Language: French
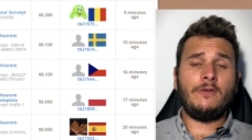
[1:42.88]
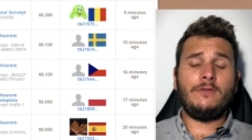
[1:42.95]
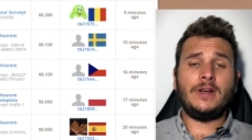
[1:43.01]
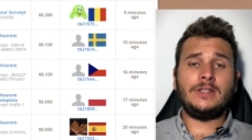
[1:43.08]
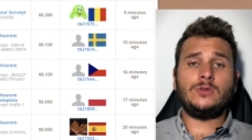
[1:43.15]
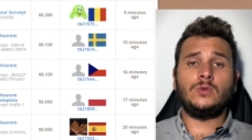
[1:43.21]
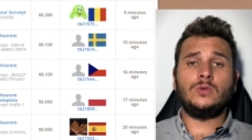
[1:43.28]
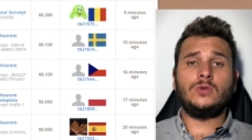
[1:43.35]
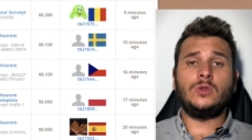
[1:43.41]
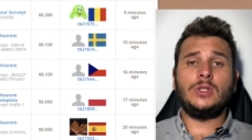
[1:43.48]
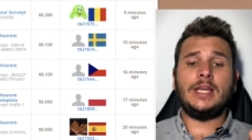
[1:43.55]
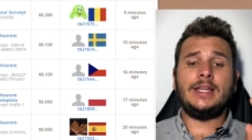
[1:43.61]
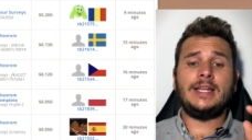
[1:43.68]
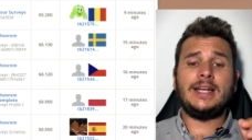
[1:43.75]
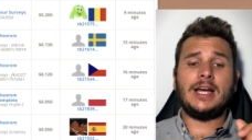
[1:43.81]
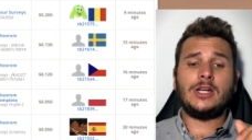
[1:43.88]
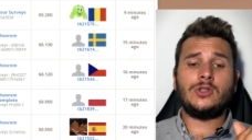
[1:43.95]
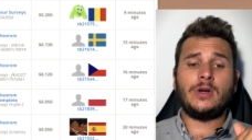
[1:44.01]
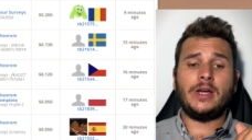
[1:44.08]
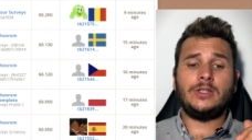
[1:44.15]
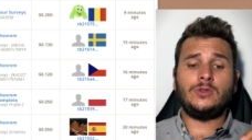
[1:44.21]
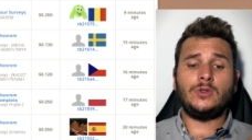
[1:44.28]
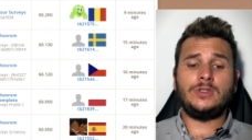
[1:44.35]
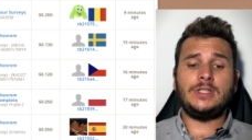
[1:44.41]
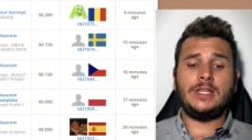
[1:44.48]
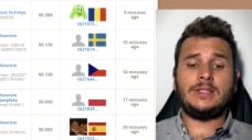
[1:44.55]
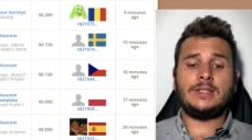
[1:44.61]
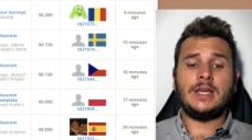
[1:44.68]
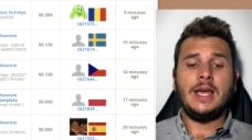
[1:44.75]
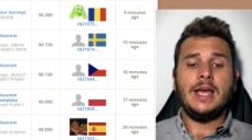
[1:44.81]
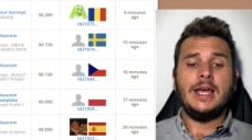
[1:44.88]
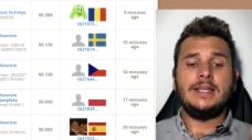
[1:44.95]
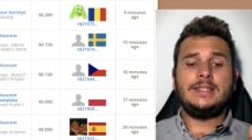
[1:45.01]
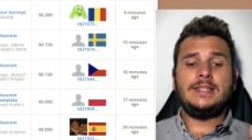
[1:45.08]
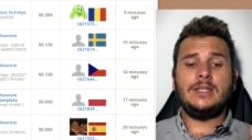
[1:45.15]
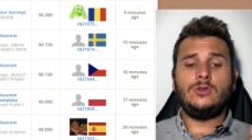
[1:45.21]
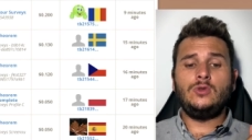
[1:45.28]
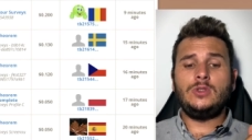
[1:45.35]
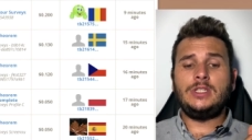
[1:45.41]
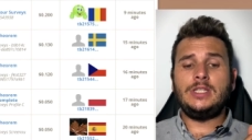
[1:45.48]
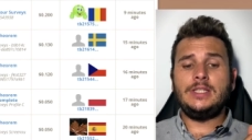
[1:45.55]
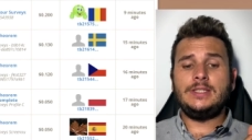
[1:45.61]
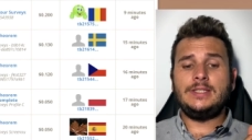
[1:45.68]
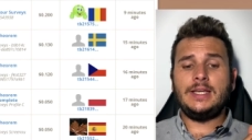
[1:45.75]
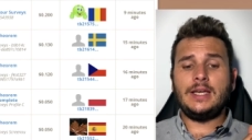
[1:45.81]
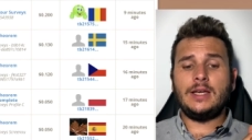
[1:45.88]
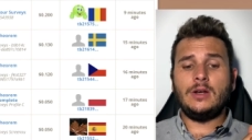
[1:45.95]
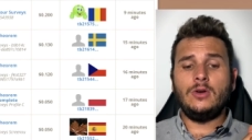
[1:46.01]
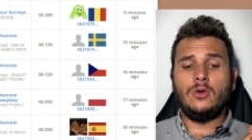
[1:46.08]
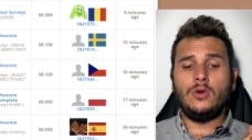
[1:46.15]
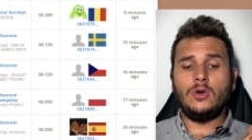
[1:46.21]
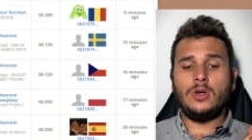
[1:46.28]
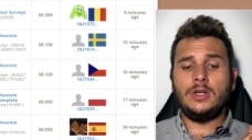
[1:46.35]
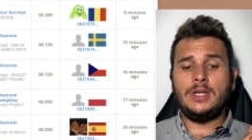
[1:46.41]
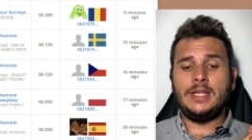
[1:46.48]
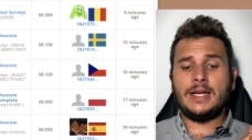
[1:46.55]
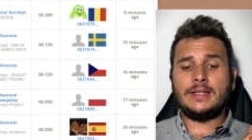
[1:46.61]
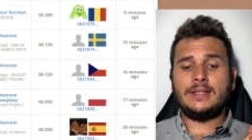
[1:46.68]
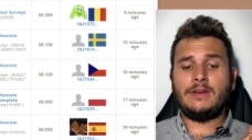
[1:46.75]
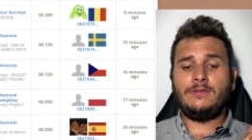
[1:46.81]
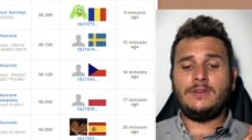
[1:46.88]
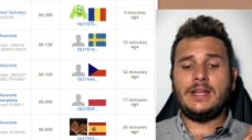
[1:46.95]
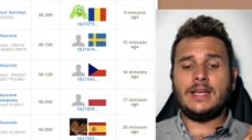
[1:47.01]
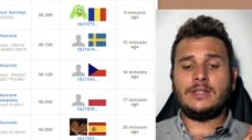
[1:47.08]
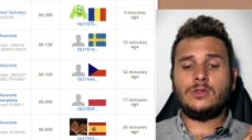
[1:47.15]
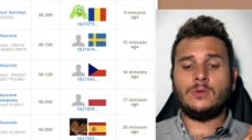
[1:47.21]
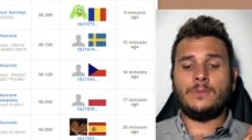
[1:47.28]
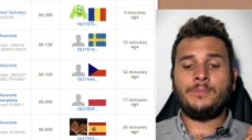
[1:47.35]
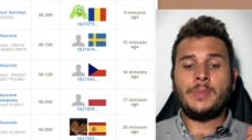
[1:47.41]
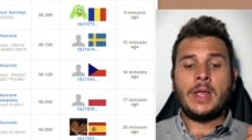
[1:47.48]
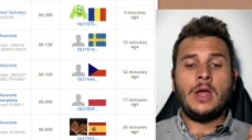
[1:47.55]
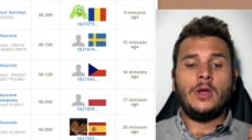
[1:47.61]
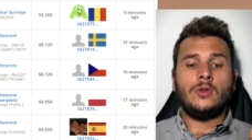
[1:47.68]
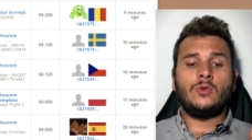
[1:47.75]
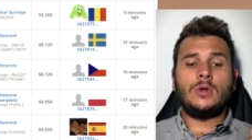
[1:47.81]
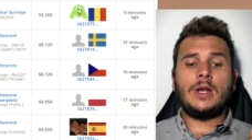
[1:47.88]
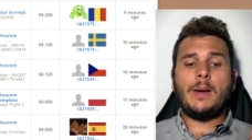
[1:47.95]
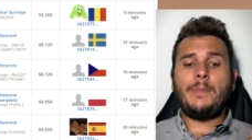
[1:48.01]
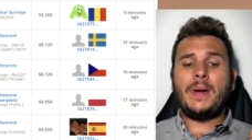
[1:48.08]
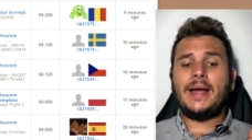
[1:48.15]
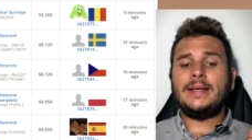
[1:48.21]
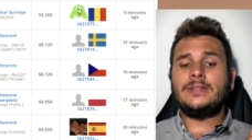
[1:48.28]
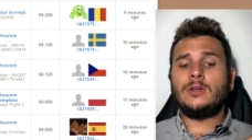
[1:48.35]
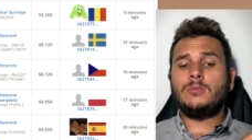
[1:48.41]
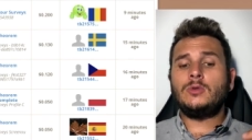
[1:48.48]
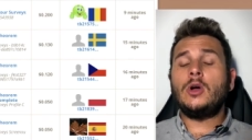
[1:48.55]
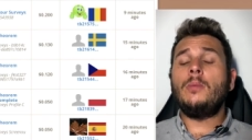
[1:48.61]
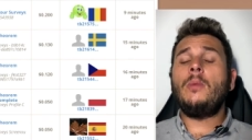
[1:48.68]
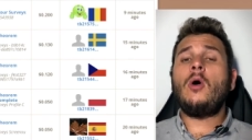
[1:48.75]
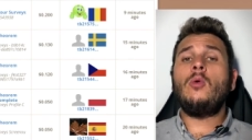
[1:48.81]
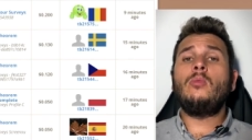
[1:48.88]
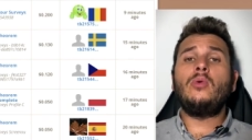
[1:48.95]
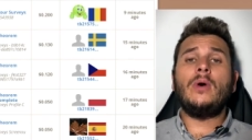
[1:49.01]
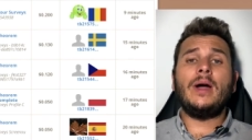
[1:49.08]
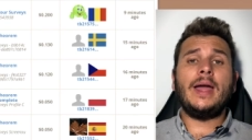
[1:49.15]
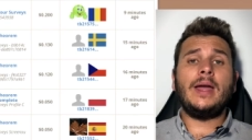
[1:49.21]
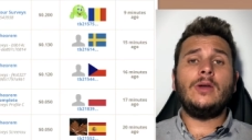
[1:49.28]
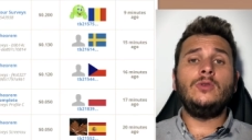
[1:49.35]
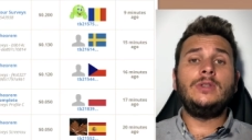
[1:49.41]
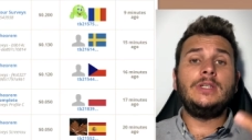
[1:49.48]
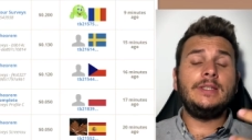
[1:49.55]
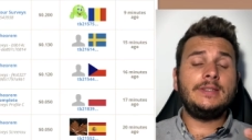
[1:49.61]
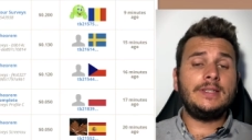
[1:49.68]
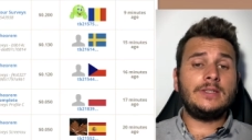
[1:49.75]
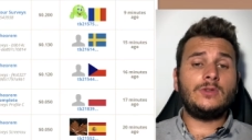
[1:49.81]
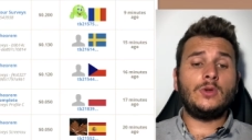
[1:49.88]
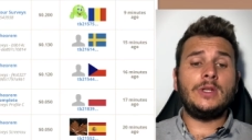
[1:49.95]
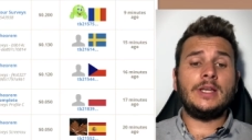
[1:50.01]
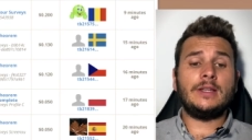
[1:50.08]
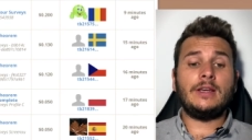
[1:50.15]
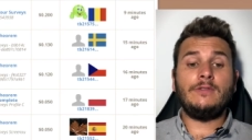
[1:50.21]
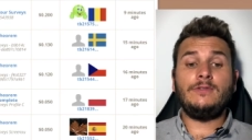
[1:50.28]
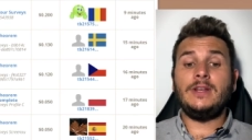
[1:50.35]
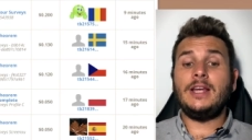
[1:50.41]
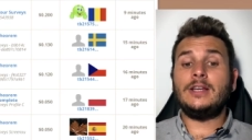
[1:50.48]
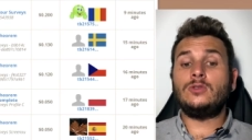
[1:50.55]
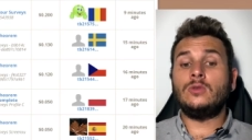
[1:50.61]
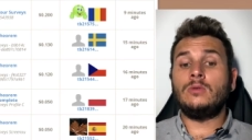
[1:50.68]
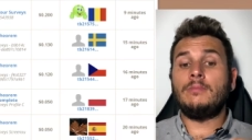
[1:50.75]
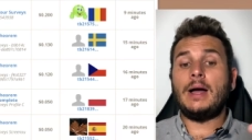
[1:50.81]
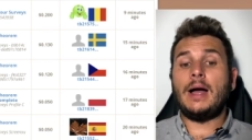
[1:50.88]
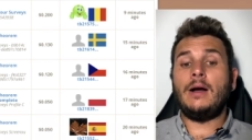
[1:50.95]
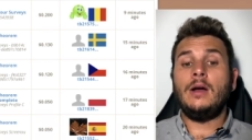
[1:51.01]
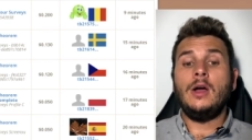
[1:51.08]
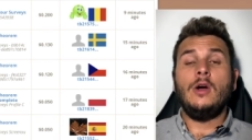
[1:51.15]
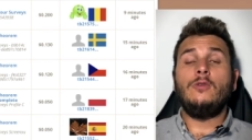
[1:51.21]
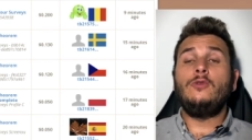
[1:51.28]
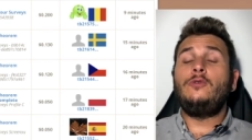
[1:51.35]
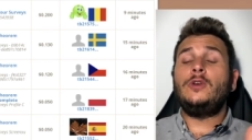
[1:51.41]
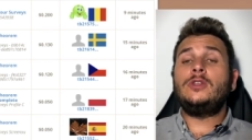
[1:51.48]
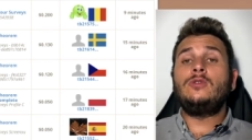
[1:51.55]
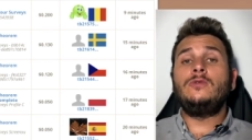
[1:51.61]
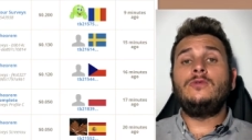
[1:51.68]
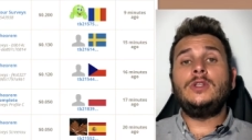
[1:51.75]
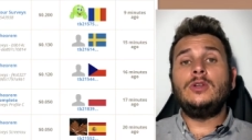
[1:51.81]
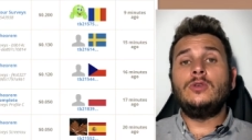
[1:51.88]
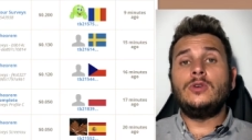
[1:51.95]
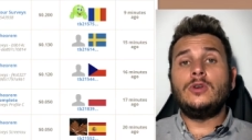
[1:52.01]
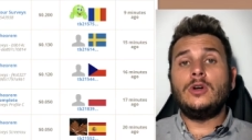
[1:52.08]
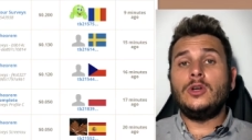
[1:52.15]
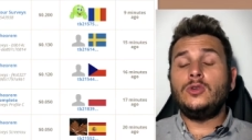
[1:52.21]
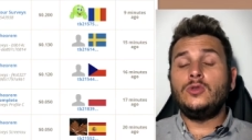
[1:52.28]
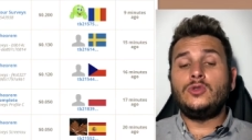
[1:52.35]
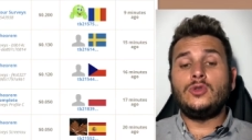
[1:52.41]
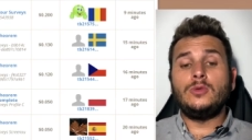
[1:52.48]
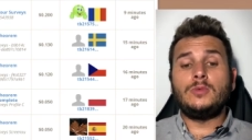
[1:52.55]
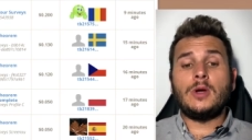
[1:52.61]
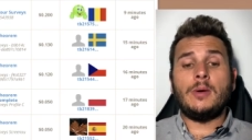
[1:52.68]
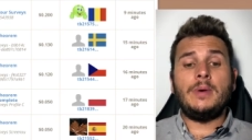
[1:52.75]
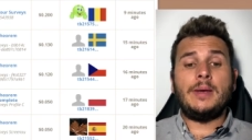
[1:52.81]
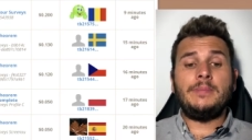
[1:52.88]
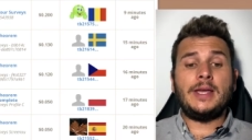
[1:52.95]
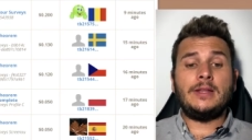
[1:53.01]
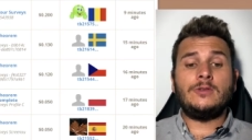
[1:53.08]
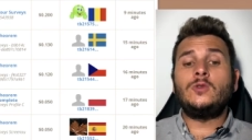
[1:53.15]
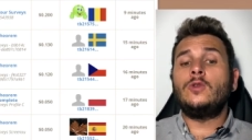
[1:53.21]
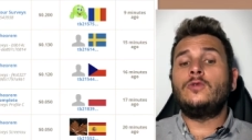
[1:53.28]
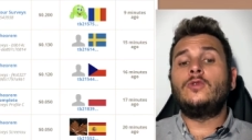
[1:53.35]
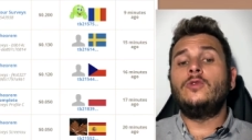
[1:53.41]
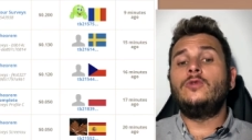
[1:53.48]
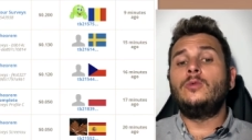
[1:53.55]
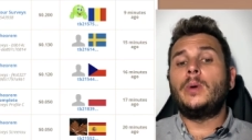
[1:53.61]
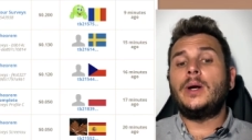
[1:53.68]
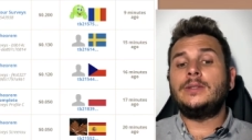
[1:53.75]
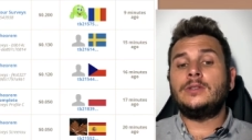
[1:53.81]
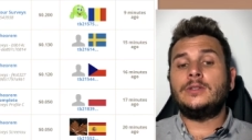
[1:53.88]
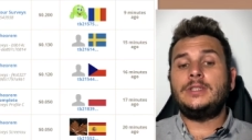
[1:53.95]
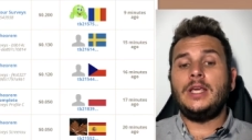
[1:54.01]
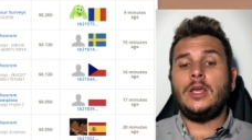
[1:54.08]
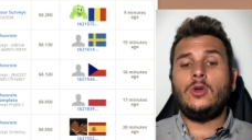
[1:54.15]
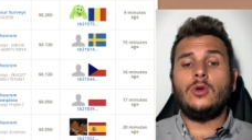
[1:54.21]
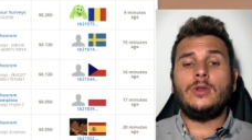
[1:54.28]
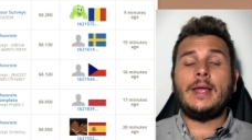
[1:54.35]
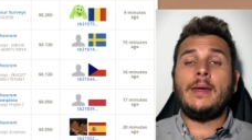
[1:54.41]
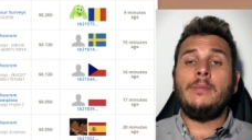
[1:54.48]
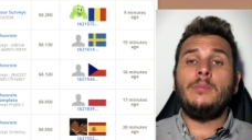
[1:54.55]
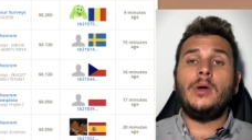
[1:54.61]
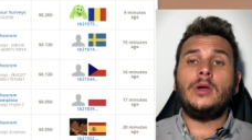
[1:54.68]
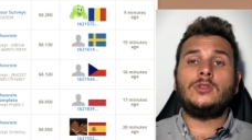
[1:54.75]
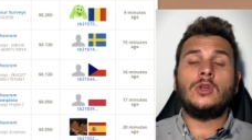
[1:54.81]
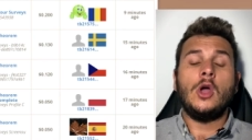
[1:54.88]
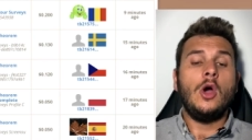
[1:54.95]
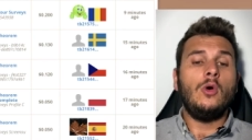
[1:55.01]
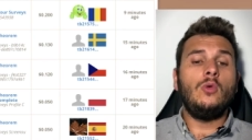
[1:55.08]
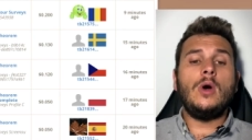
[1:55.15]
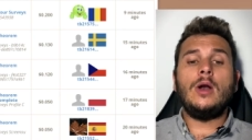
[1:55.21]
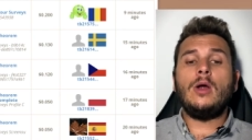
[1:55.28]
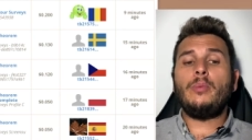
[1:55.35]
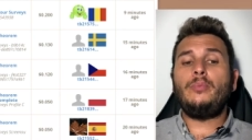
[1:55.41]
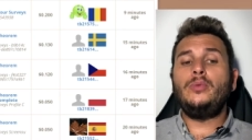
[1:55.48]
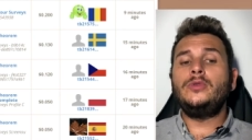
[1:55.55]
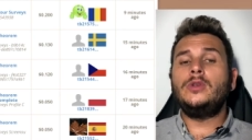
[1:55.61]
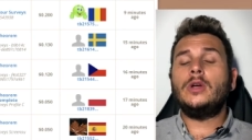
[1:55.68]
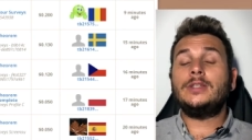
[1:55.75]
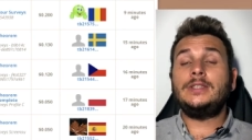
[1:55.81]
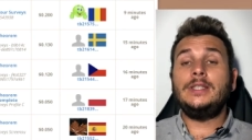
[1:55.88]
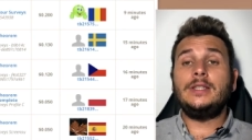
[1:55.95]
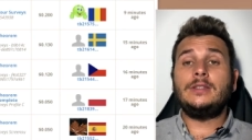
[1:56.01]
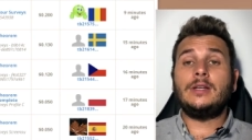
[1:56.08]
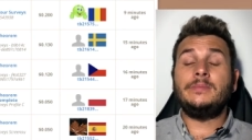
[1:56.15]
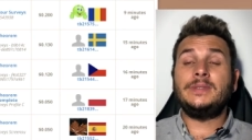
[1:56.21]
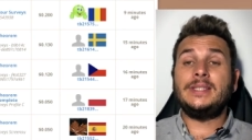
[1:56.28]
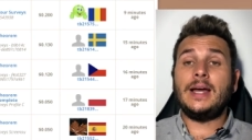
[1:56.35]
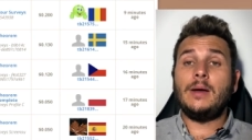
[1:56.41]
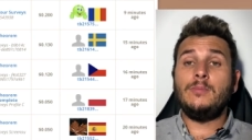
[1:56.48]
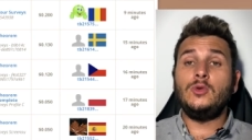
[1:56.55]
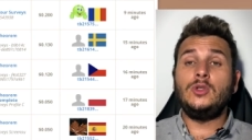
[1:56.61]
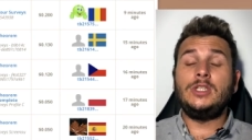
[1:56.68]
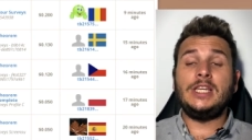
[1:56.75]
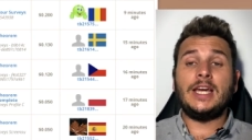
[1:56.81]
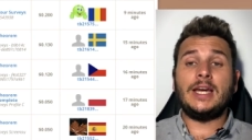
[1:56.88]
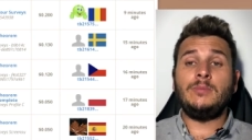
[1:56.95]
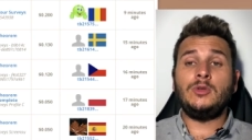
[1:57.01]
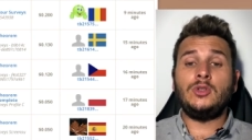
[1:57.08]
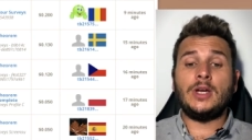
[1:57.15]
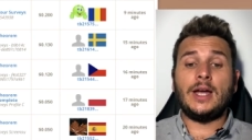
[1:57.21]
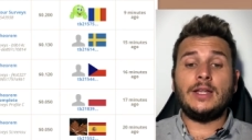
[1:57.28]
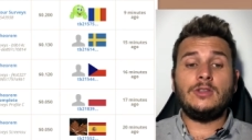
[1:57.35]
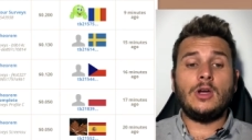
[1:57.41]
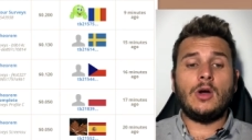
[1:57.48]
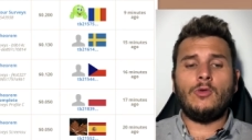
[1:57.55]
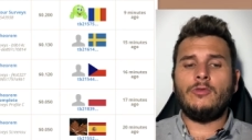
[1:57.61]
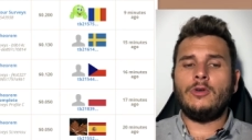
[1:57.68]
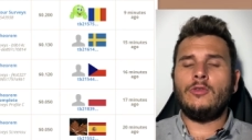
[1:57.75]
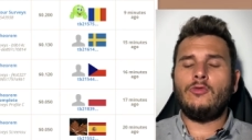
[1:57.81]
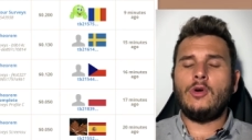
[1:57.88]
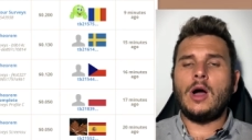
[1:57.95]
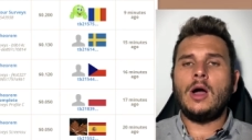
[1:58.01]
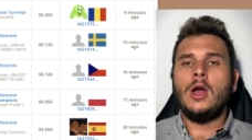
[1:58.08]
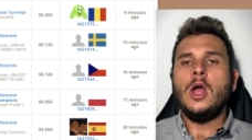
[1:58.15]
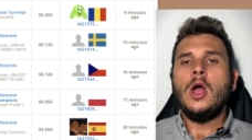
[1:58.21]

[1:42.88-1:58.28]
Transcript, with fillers: façon de gagner de l'argent avec ce site, c'est d'utiliser le lien d'affiliation. Donc là, par exemple, comment on pourrait utiliser ce lien d'affiliation Bah, vous faites une vidéo YouTube comme la mienne, sauf que vous présentez que Timebucks ou alors plusieurs sites comme ça, multi rémunérateur on va en voir